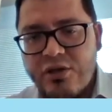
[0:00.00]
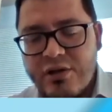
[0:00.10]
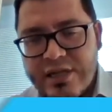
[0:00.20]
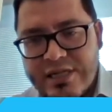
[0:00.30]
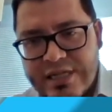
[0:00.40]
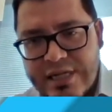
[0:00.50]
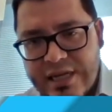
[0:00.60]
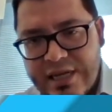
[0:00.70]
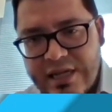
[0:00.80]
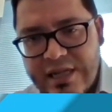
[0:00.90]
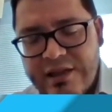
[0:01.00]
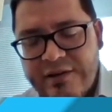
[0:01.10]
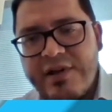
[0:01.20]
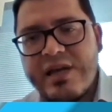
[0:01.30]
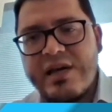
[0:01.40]
donde se
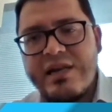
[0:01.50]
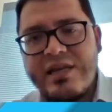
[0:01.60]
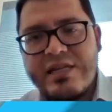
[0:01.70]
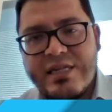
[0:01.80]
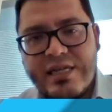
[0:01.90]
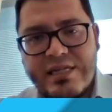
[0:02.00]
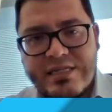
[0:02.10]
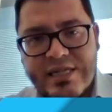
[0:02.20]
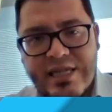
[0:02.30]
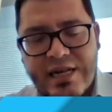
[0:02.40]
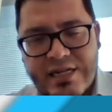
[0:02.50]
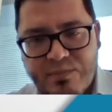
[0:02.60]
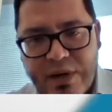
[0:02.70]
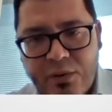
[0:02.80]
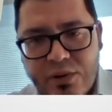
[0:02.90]
identifican y, y se dan las
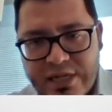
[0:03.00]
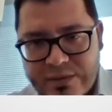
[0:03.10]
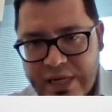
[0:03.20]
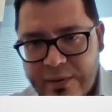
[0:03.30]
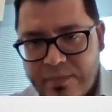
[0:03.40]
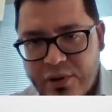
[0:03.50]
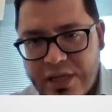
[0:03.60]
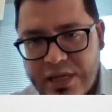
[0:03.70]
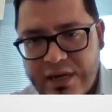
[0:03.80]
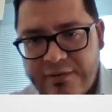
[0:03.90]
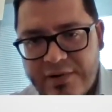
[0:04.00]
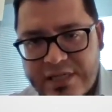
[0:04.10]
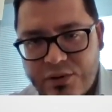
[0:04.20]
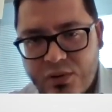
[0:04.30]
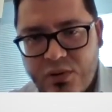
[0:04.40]
pautas para proteger la
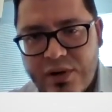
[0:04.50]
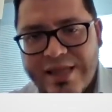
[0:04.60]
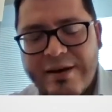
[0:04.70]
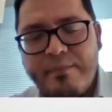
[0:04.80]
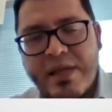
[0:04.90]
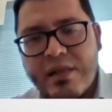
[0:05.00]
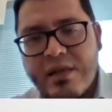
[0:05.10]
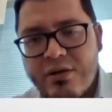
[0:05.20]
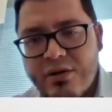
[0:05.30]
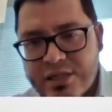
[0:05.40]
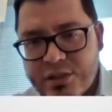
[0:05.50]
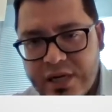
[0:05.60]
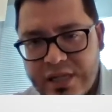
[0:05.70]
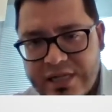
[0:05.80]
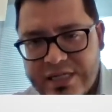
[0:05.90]
infraestructura dependiendo de su
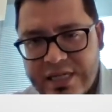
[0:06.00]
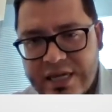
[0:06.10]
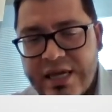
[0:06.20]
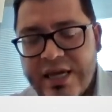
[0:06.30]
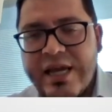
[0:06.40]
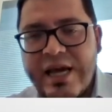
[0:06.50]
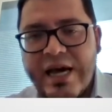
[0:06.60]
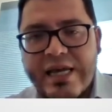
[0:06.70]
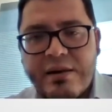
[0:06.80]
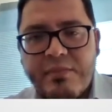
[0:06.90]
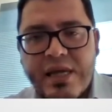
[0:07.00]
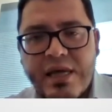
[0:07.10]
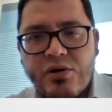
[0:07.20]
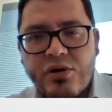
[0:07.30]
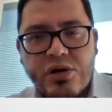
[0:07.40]
criticidad. Aquí en
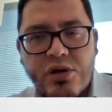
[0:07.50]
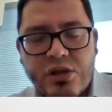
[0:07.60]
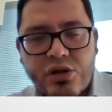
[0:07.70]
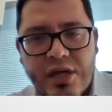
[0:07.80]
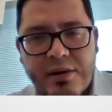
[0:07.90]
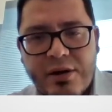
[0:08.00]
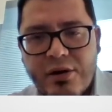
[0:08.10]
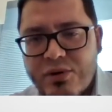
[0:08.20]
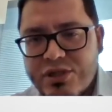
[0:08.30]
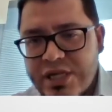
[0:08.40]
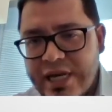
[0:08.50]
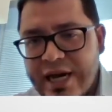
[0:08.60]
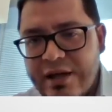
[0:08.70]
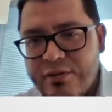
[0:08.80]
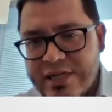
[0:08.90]
México Todavía no hemos
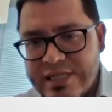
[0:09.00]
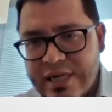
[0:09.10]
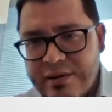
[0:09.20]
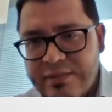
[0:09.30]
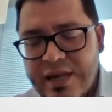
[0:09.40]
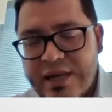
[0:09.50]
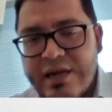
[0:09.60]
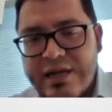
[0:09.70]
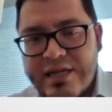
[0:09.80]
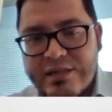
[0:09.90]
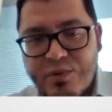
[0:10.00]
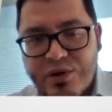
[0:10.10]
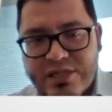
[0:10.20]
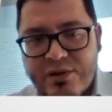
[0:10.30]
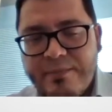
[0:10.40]
llegado a ese nivel y es
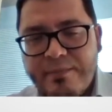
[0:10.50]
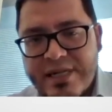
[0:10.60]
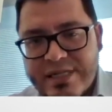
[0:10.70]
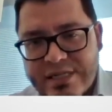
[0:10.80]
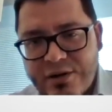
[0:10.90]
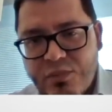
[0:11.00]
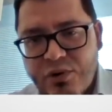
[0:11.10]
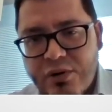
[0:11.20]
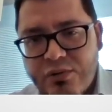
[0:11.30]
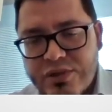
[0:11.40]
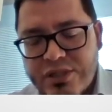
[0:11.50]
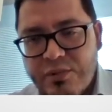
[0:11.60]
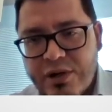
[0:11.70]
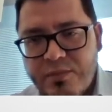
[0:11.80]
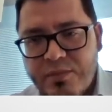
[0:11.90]
por eso que empresas como ICUSI,
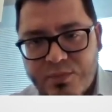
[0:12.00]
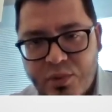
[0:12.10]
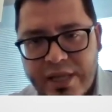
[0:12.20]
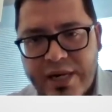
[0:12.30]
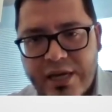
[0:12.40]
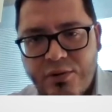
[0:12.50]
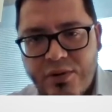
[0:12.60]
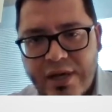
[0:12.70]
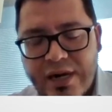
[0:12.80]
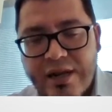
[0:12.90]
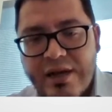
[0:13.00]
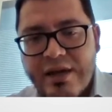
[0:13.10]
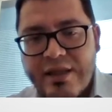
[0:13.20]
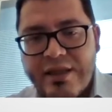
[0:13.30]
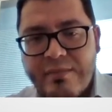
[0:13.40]
bueno, pues pueden ayudar
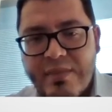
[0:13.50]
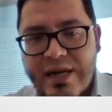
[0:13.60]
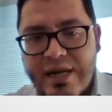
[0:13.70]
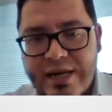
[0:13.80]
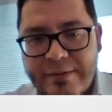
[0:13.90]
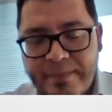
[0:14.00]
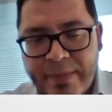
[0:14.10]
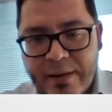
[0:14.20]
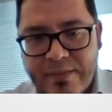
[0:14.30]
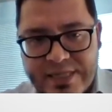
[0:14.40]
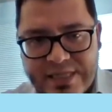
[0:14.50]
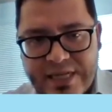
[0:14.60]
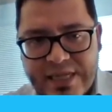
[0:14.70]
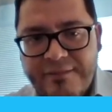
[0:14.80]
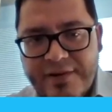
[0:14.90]
de manera
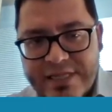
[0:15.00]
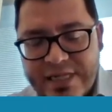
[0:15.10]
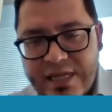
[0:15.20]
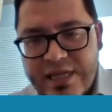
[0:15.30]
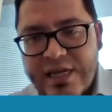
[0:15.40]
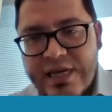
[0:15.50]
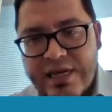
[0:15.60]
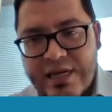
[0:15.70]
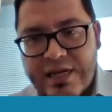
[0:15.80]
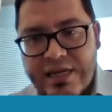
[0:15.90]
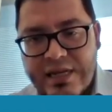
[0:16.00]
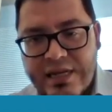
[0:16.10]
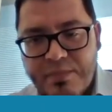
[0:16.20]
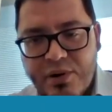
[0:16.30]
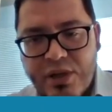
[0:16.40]
bastante eficiente
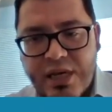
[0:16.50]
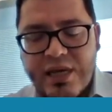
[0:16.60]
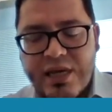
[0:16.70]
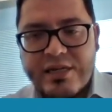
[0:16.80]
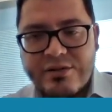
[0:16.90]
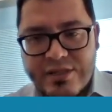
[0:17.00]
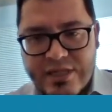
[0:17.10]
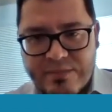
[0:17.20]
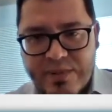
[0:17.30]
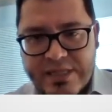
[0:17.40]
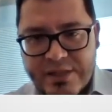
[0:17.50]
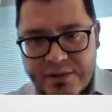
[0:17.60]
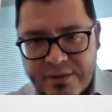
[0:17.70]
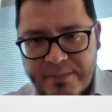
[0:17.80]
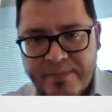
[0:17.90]
a, proteger estos
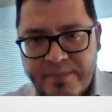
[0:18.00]
espacios.